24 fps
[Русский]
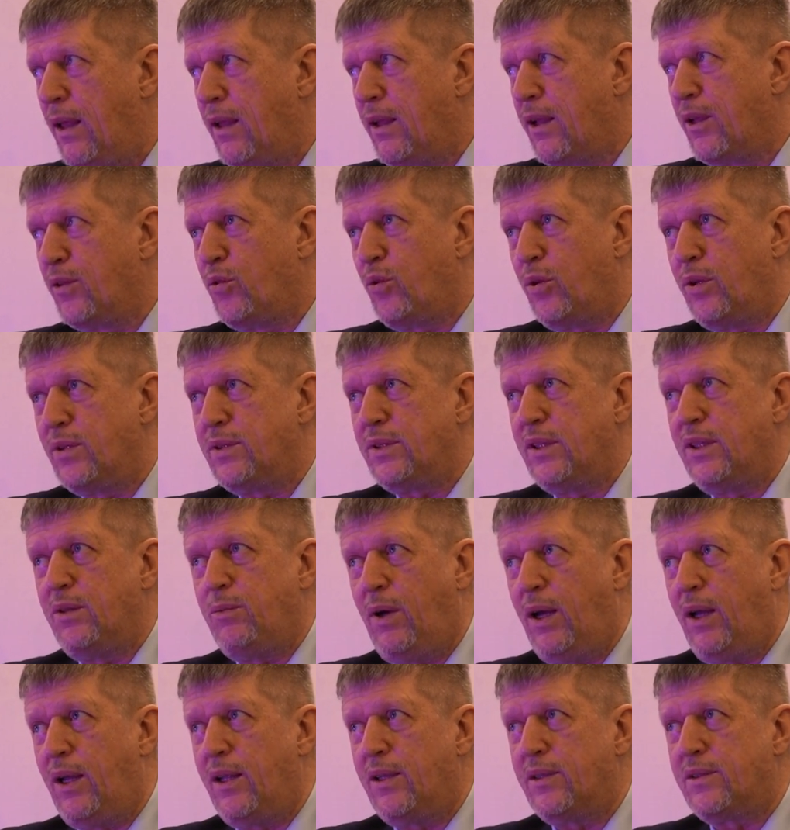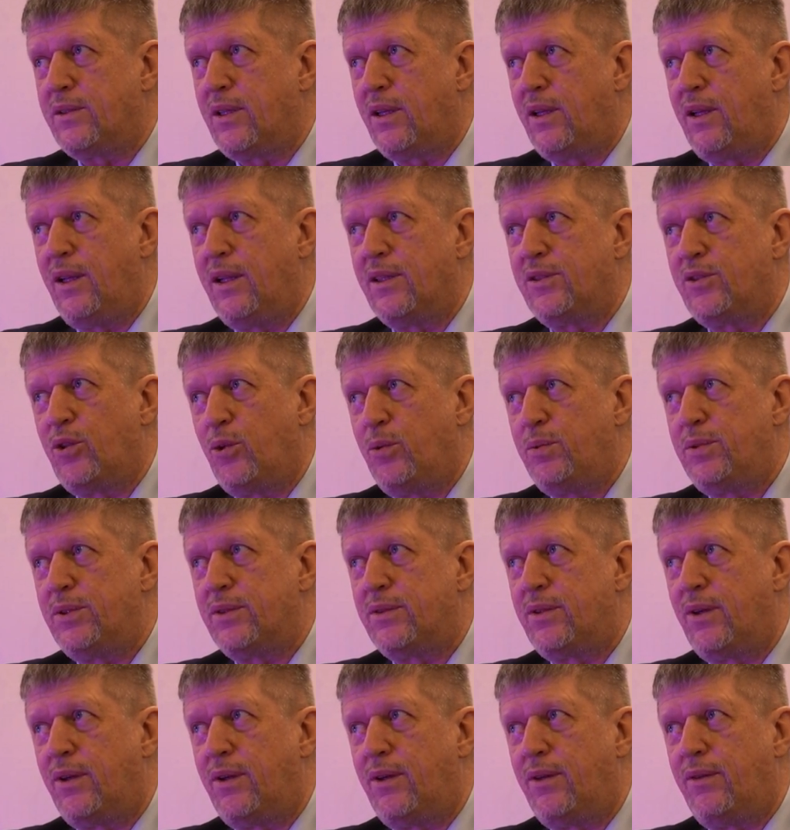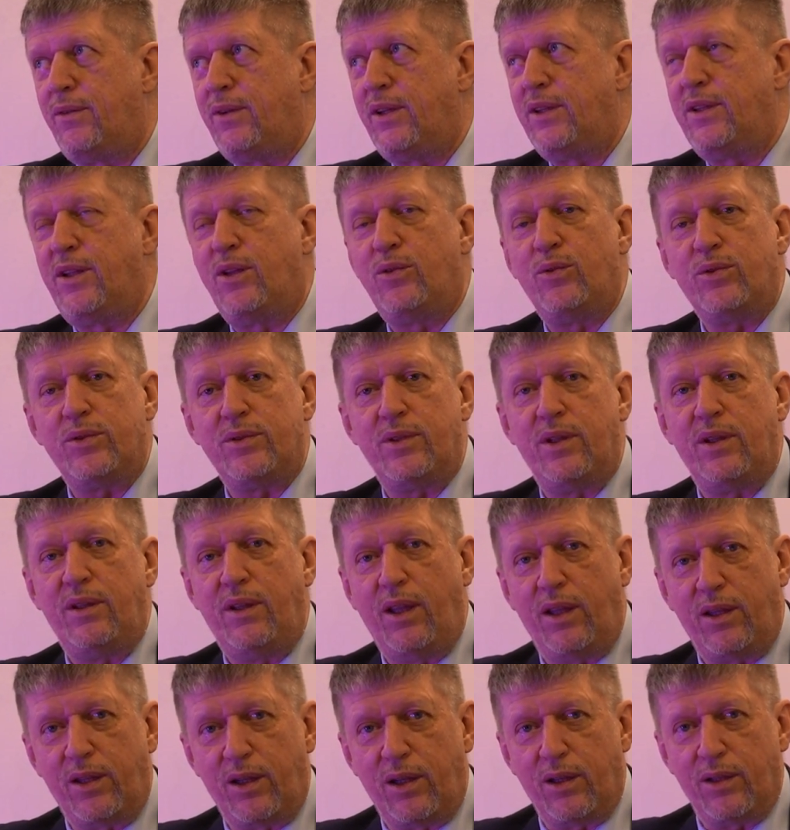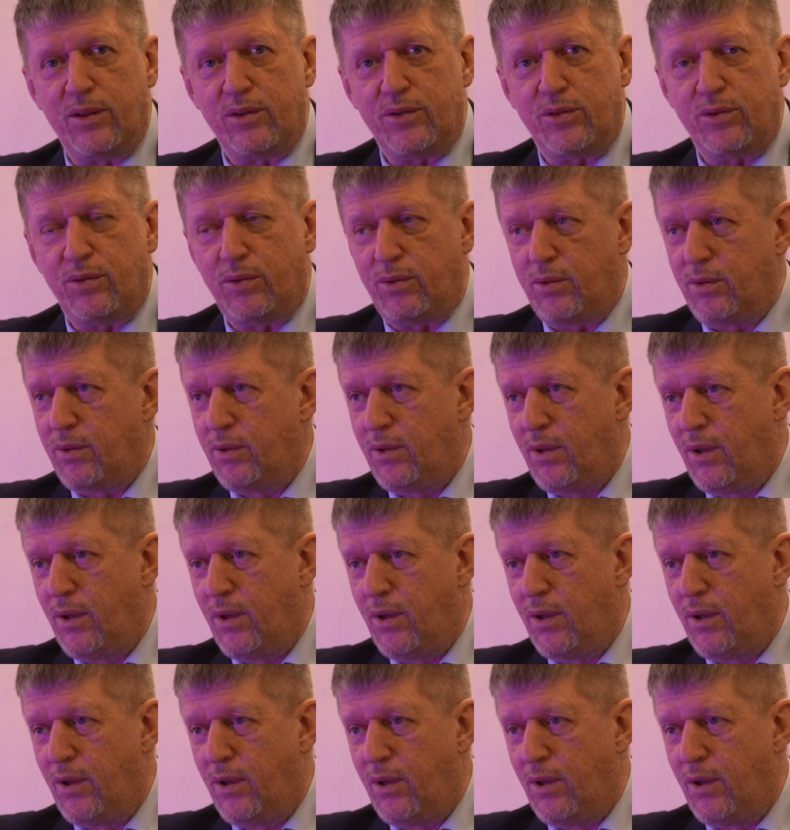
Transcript: который занимается для сообщества вредоносной деятельностью.